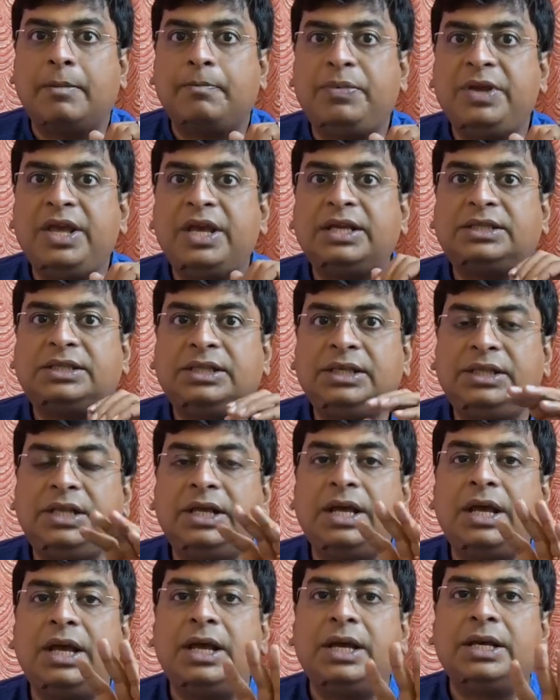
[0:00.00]

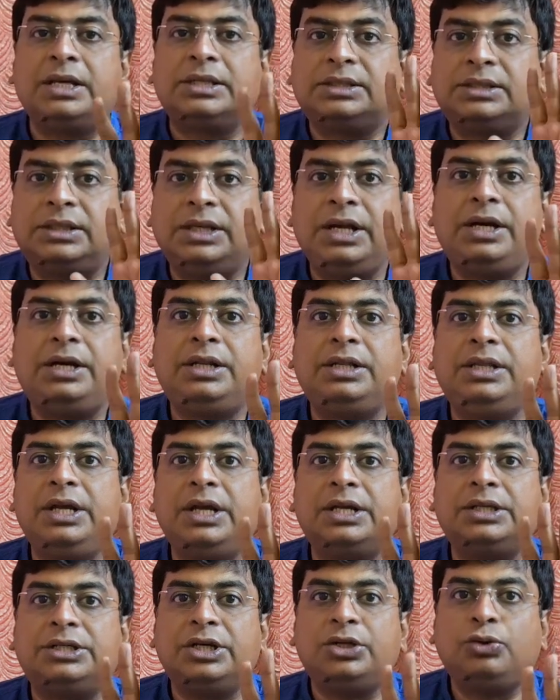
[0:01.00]
পিএসসিতে সিট
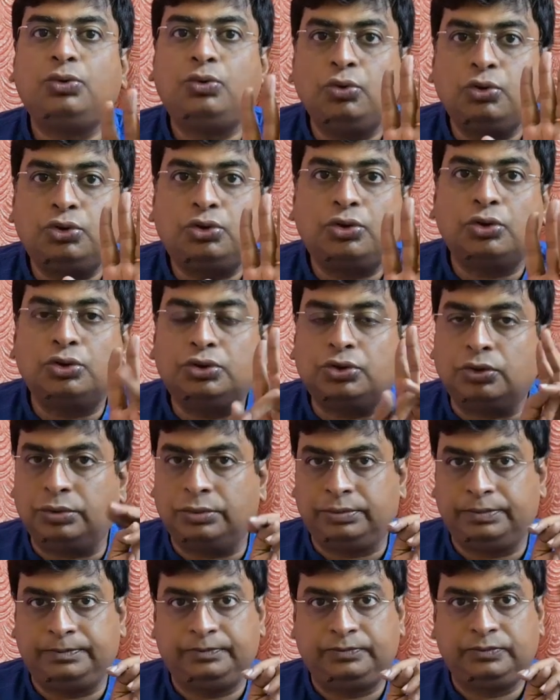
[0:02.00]
দিয়েছে দুশো
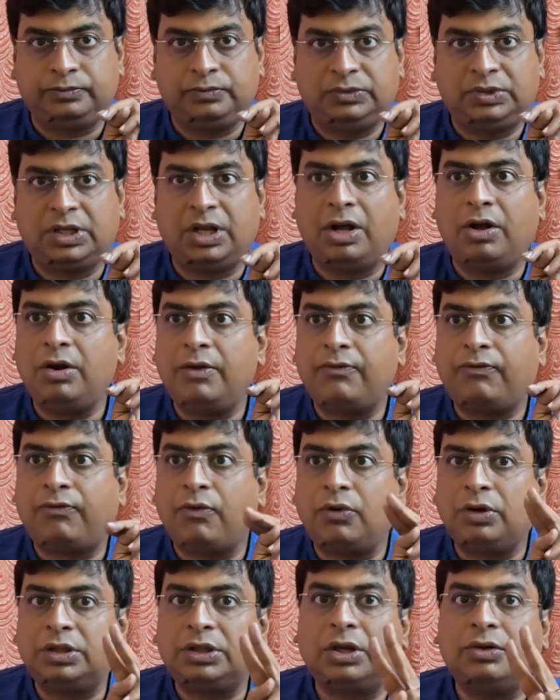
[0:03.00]
জন তাহলে
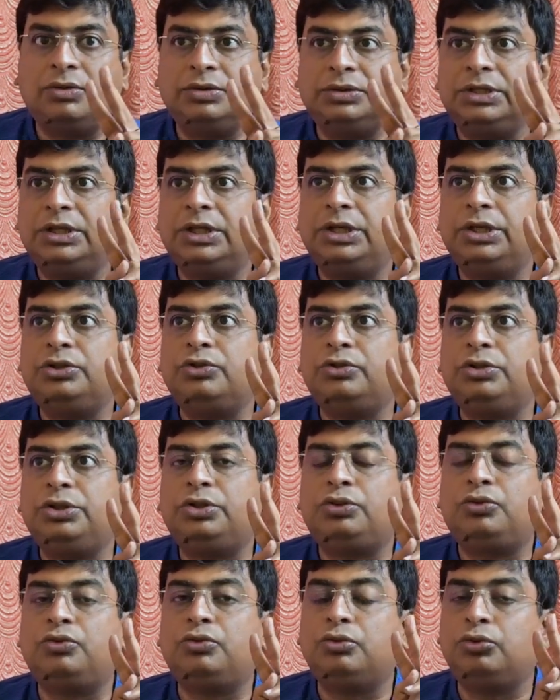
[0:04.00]
ফোর থাউজেন্ডে
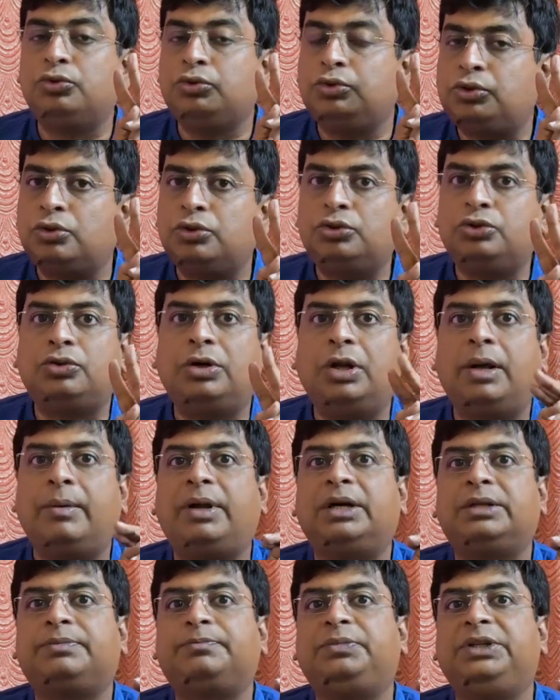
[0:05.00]
যদি দুশো জন
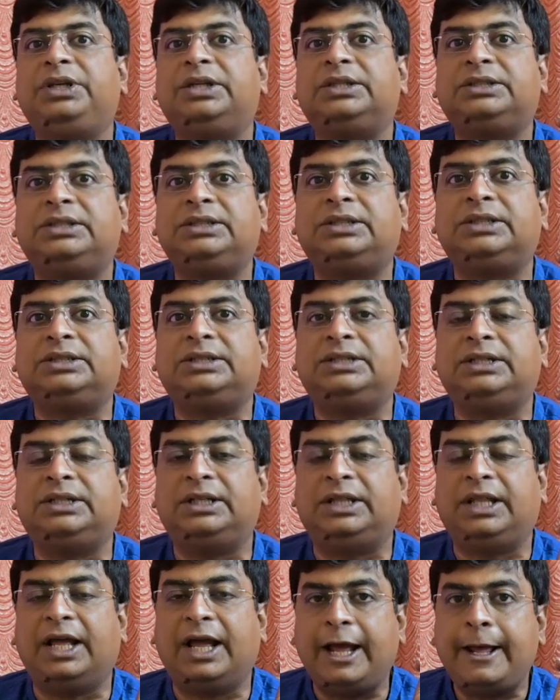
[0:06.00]
আমার পিএসসিতে
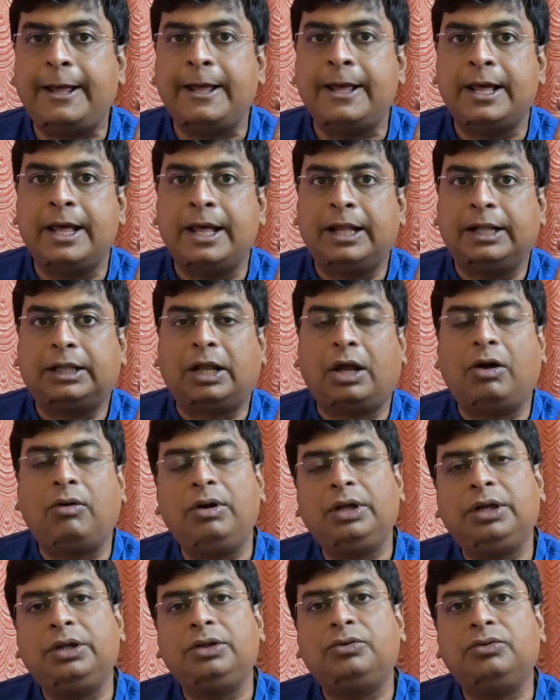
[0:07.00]
সিট দেয়
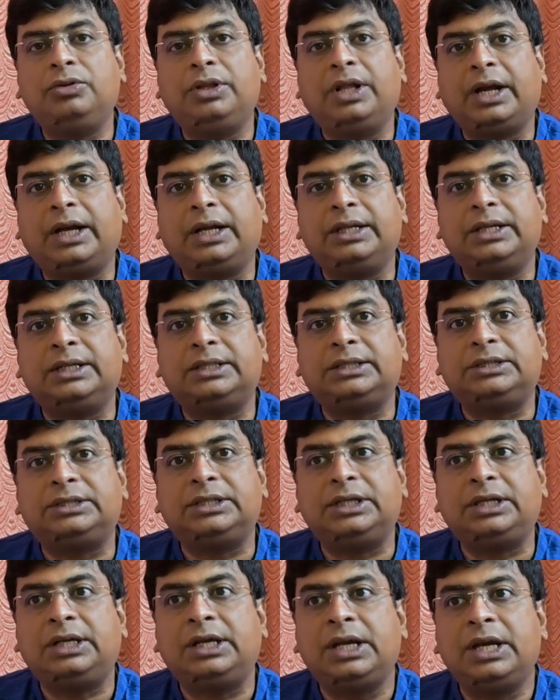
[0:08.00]
তাহলে কিন্তু দেখা
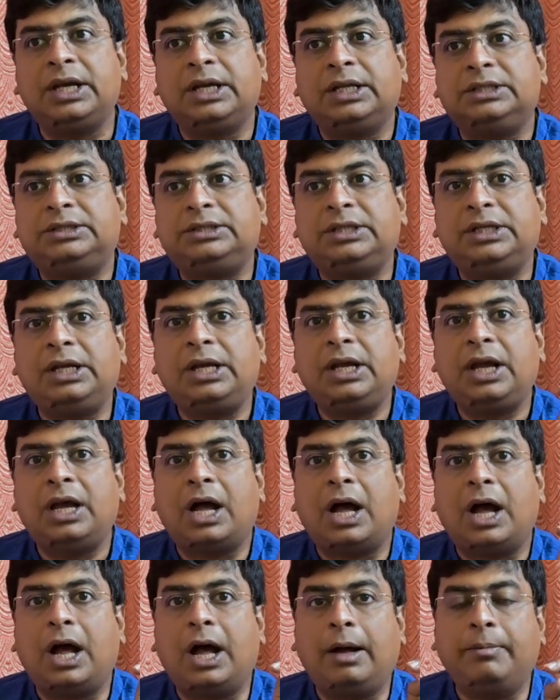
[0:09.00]
যাচ্ছে যে
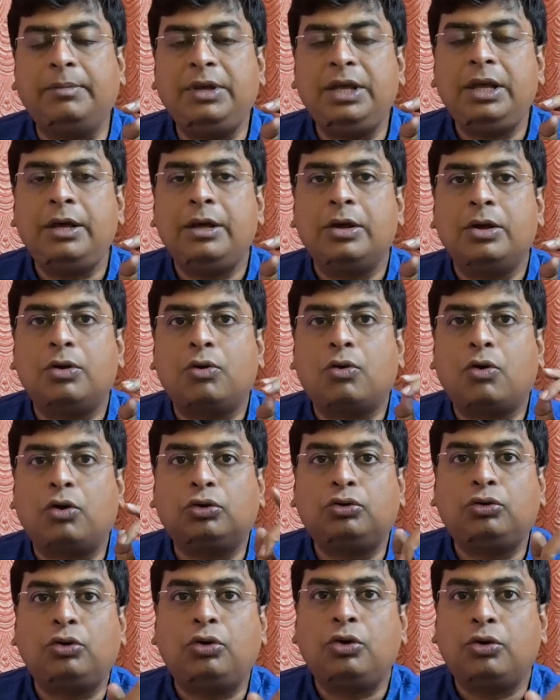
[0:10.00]
আমি
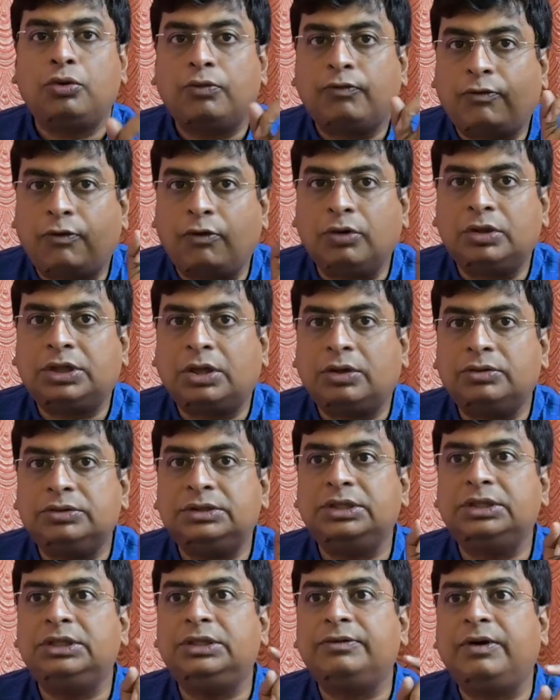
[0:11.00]
কত
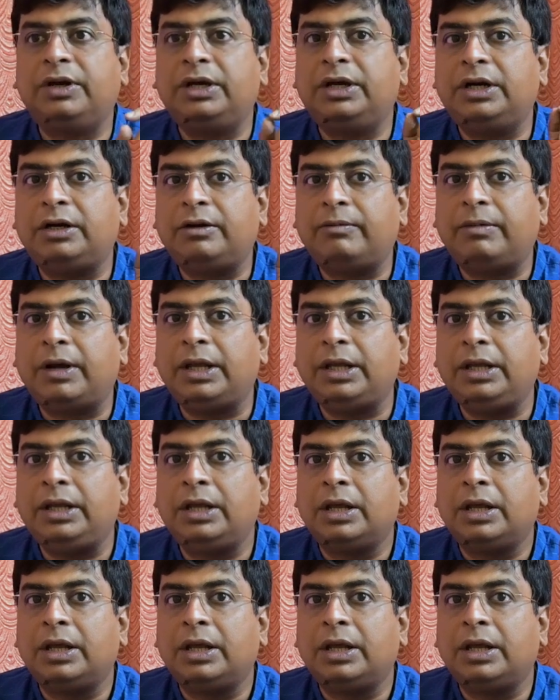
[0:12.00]
4000 ডিভাইডেড বাই